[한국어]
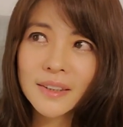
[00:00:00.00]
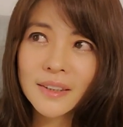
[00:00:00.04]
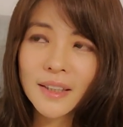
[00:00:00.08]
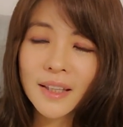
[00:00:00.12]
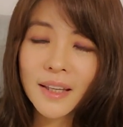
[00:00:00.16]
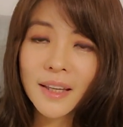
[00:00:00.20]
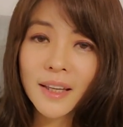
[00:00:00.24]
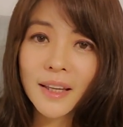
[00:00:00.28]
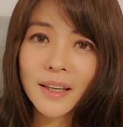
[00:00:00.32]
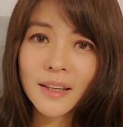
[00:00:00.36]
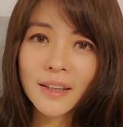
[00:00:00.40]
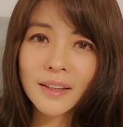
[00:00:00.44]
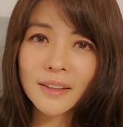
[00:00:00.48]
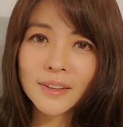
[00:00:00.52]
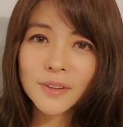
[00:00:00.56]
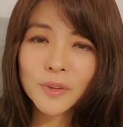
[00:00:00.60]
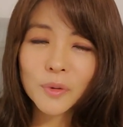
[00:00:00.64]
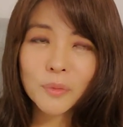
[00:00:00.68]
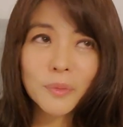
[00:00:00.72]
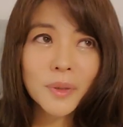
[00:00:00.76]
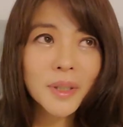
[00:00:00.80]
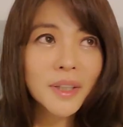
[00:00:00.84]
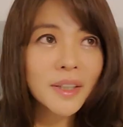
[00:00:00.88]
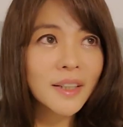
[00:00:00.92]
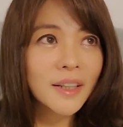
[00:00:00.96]
네,
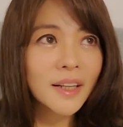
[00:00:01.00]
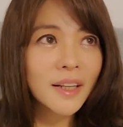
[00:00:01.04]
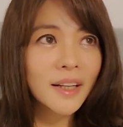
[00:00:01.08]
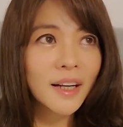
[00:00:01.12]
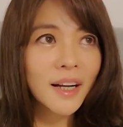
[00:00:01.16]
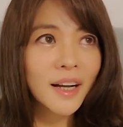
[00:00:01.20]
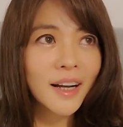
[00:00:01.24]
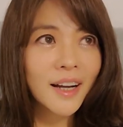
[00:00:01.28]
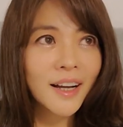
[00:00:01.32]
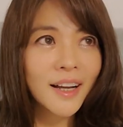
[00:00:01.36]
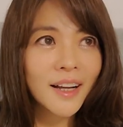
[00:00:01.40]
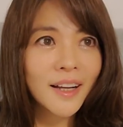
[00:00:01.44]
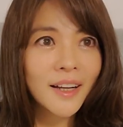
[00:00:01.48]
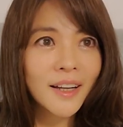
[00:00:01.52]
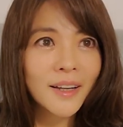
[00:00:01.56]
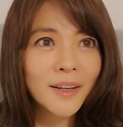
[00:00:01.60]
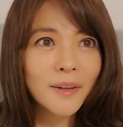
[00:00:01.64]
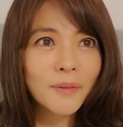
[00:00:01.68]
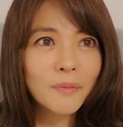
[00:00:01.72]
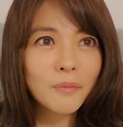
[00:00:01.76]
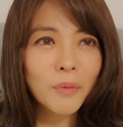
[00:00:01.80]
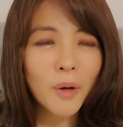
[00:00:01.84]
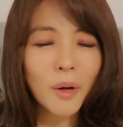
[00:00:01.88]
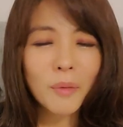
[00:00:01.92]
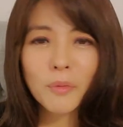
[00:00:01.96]
정말 아,
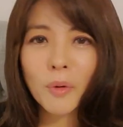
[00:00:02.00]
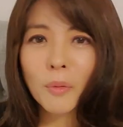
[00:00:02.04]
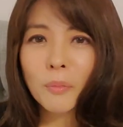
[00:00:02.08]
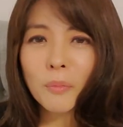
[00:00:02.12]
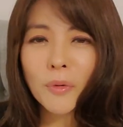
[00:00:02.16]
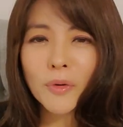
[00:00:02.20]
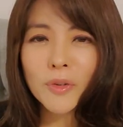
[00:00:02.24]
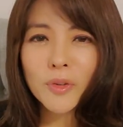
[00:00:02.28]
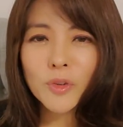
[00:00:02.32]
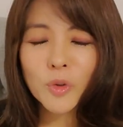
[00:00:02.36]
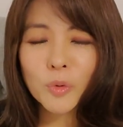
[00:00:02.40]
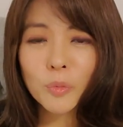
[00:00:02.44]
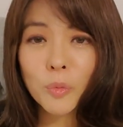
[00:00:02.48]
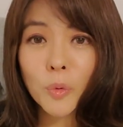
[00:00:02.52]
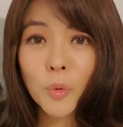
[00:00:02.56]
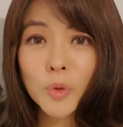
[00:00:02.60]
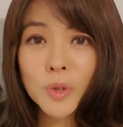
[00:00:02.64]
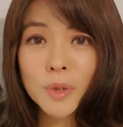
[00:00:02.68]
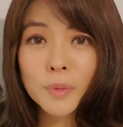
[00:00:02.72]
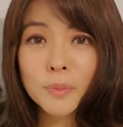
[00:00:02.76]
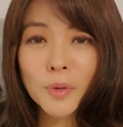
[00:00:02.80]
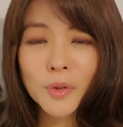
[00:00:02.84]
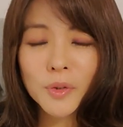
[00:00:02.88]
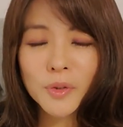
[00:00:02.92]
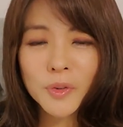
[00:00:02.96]
아, 몇 번이고
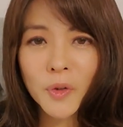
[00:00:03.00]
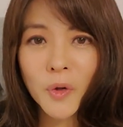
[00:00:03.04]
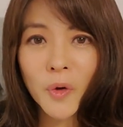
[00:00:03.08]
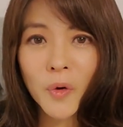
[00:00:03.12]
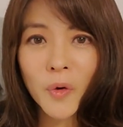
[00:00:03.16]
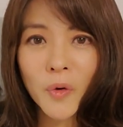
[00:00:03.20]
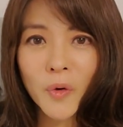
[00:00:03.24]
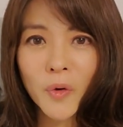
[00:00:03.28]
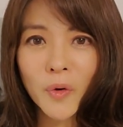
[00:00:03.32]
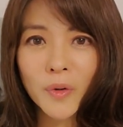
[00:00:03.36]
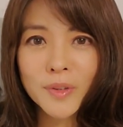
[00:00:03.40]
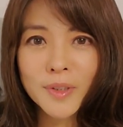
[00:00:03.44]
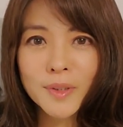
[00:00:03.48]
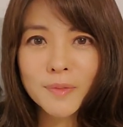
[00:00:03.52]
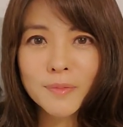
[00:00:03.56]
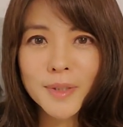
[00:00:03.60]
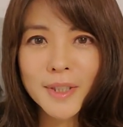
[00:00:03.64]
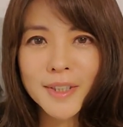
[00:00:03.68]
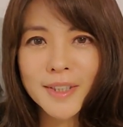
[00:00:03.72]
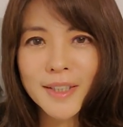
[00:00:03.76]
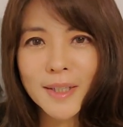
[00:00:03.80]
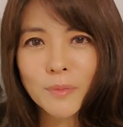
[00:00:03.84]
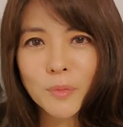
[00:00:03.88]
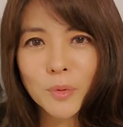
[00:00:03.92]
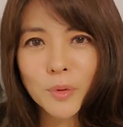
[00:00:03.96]
보시면서 심사
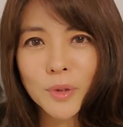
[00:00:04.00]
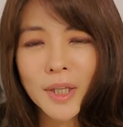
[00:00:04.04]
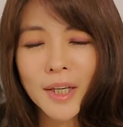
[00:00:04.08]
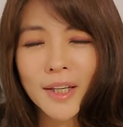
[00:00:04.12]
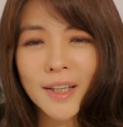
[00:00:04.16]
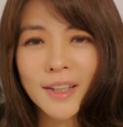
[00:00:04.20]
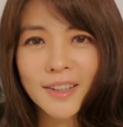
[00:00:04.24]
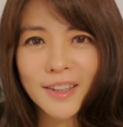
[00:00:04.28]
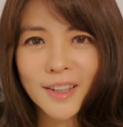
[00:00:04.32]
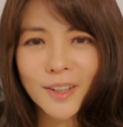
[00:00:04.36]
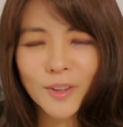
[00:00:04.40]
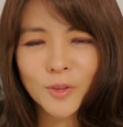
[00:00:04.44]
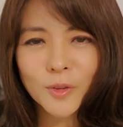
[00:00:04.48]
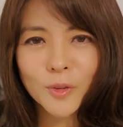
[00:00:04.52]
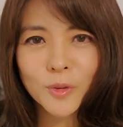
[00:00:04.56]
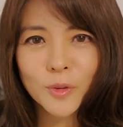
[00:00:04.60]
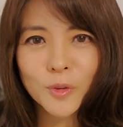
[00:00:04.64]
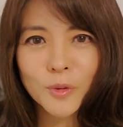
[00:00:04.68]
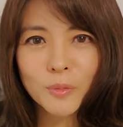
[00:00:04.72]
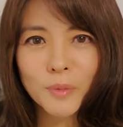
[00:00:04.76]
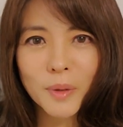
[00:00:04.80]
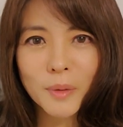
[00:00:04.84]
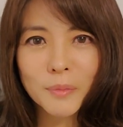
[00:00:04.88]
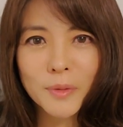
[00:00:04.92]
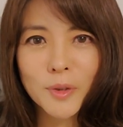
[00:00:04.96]
잘
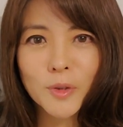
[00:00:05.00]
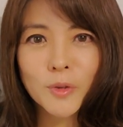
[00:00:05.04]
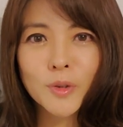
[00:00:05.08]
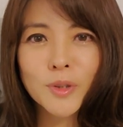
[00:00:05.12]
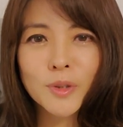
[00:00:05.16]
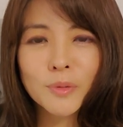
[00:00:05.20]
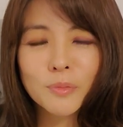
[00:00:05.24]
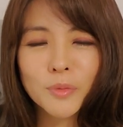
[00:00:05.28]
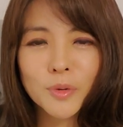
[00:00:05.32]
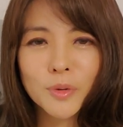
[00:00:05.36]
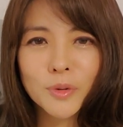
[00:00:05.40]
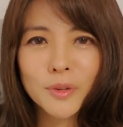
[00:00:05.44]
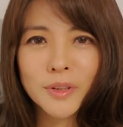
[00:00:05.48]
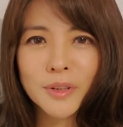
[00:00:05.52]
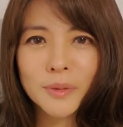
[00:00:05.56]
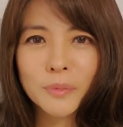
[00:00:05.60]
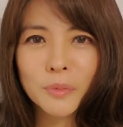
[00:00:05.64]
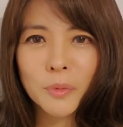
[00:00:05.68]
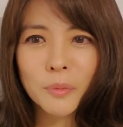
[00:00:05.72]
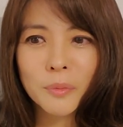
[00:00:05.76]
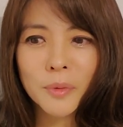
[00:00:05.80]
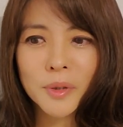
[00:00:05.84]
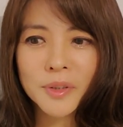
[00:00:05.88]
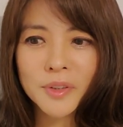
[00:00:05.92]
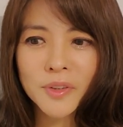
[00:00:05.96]
못하겠다고 막 미루신 분들
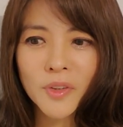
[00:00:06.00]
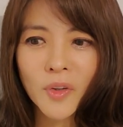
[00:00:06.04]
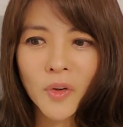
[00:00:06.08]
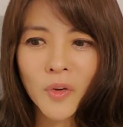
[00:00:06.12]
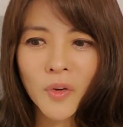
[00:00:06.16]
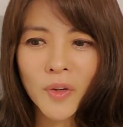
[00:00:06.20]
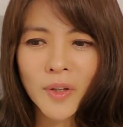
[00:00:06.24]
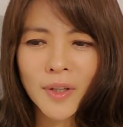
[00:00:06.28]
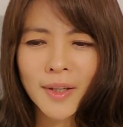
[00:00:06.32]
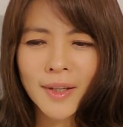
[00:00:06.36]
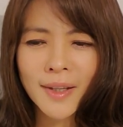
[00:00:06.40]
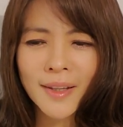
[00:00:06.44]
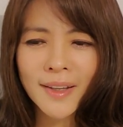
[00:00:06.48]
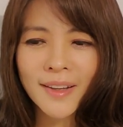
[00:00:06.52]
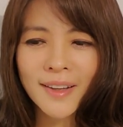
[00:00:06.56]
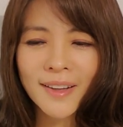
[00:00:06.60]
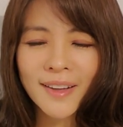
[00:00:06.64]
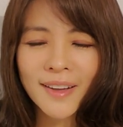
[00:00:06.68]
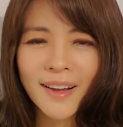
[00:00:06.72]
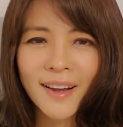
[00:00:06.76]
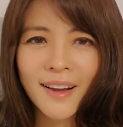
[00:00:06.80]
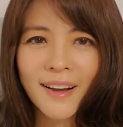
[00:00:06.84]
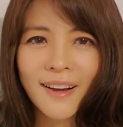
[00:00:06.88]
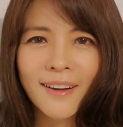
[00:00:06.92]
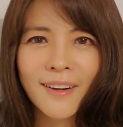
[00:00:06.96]
보면서
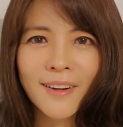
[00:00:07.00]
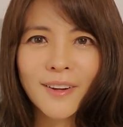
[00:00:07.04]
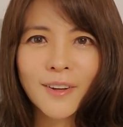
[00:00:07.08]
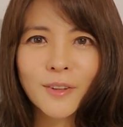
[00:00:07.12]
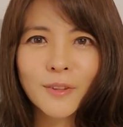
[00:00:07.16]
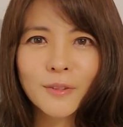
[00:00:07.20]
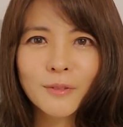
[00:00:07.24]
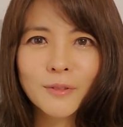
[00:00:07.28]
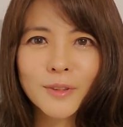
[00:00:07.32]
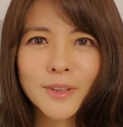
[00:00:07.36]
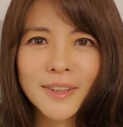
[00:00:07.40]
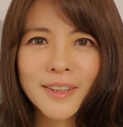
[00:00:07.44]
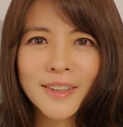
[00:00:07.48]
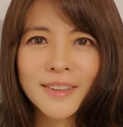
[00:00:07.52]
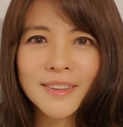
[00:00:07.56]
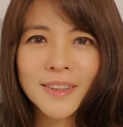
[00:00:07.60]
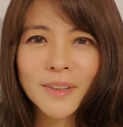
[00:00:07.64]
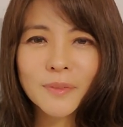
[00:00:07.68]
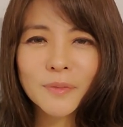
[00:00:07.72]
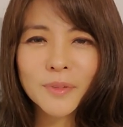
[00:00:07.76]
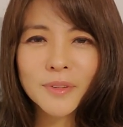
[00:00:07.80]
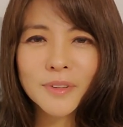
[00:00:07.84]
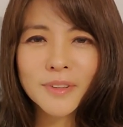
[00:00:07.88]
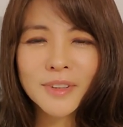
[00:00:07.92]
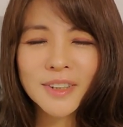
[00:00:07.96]
아, 우리나라
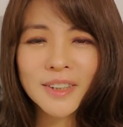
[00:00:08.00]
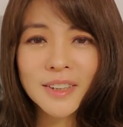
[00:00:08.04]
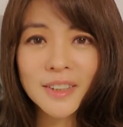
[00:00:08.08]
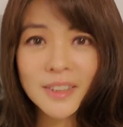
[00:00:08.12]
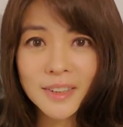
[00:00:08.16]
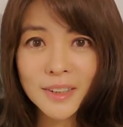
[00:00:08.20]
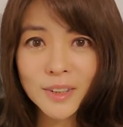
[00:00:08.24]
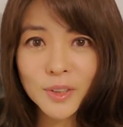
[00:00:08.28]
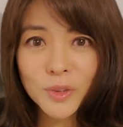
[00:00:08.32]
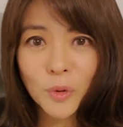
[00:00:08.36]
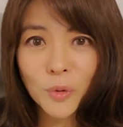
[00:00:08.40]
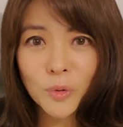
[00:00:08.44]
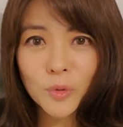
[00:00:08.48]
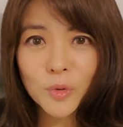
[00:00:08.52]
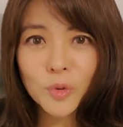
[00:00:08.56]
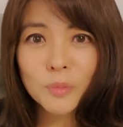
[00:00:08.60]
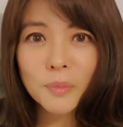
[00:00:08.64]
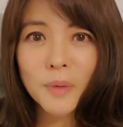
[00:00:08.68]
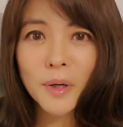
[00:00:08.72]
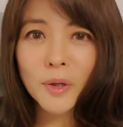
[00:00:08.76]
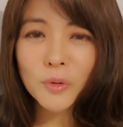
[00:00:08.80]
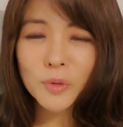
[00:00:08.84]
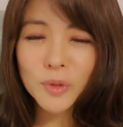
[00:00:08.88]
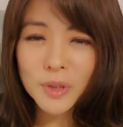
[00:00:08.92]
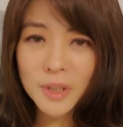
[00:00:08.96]
사람들은 진짜 정도
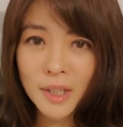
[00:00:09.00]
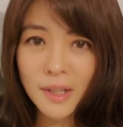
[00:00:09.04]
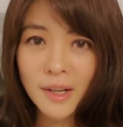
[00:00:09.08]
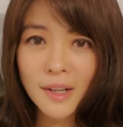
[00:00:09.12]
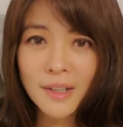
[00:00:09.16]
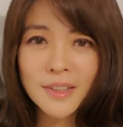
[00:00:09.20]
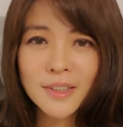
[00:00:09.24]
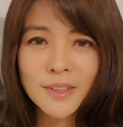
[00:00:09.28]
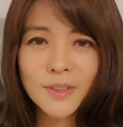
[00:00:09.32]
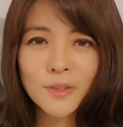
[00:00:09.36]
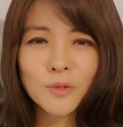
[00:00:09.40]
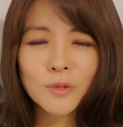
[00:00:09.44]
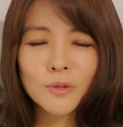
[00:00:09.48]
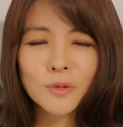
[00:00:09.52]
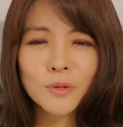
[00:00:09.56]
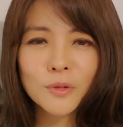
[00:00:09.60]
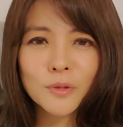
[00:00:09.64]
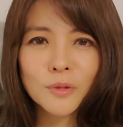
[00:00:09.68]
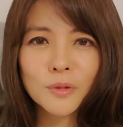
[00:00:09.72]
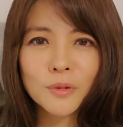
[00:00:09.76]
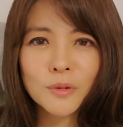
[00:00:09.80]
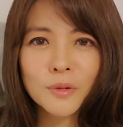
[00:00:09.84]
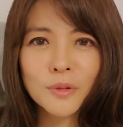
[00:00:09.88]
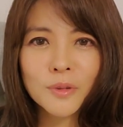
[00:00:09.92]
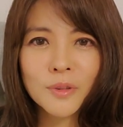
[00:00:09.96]
많고
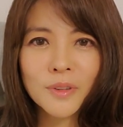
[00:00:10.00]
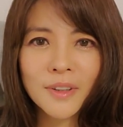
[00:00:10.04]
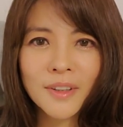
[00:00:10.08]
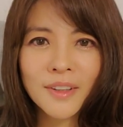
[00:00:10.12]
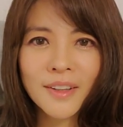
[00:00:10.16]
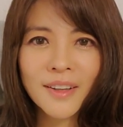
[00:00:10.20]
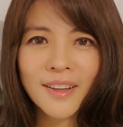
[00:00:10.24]
착하시고